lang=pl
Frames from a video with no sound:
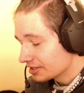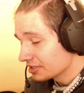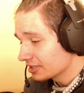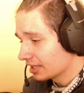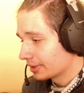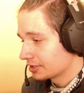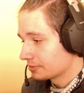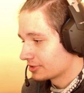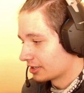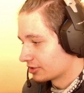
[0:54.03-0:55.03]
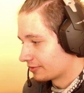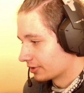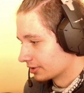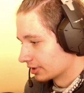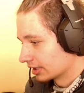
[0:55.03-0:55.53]
Co się najbardziej przeraża w
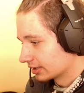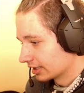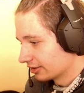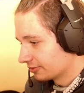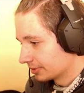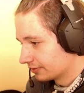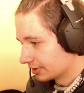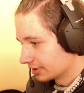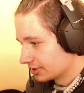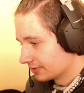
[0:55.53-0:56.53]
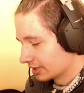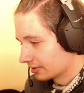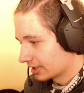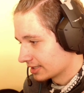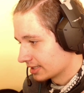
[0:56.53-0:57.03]
horrorach? Krew, potwory, dziwne
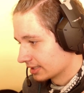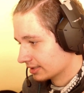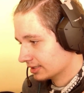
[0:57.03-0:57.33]
lokacje.